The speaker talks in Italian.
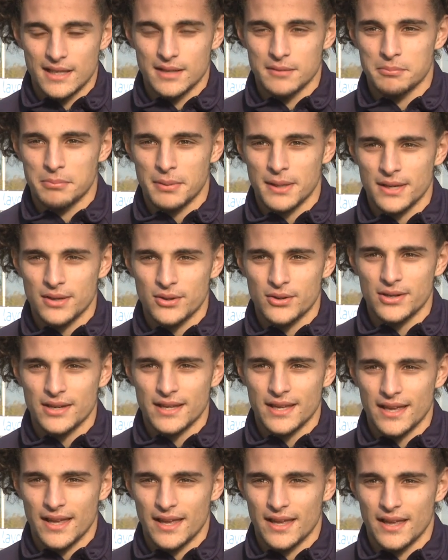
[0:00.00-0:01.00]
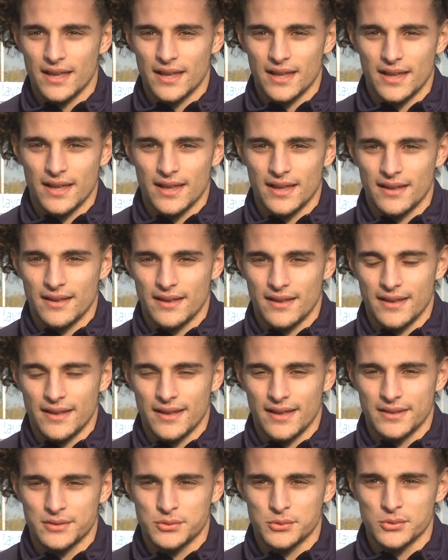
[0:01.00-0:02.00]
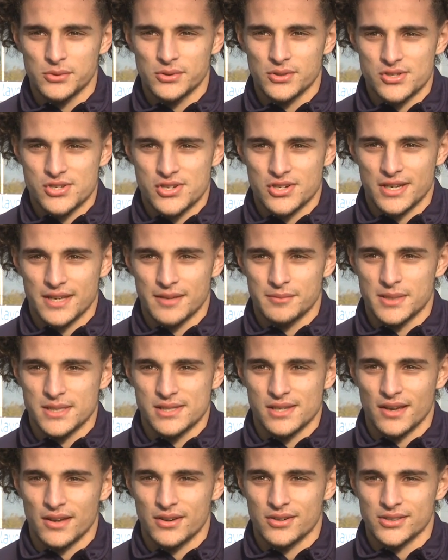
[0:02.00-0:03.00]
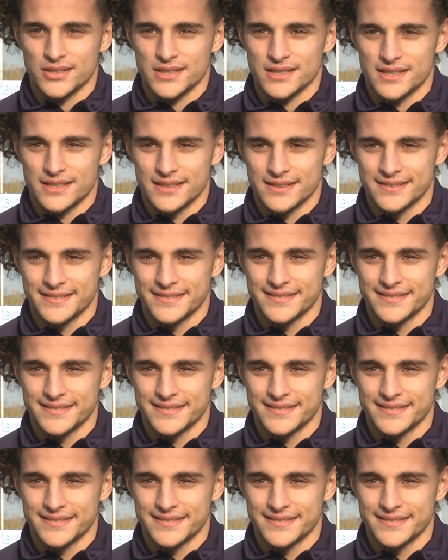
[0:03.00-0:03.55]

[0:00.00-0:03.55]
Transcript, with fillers: Il pallone è tutto ciò che mi circonda.